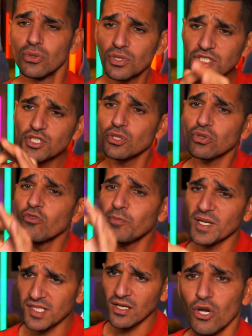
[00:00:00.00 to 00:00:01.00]
Donc, si tu trouves pas
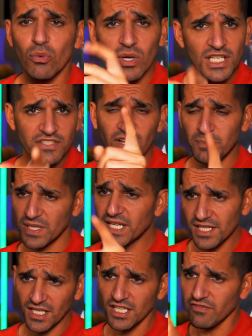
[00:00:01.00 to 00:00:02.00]
ça, voilà, je vais appeler
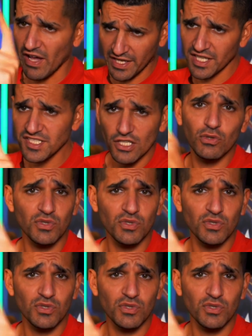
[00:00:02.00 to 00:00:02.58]
quelqu'un, il va agresser ton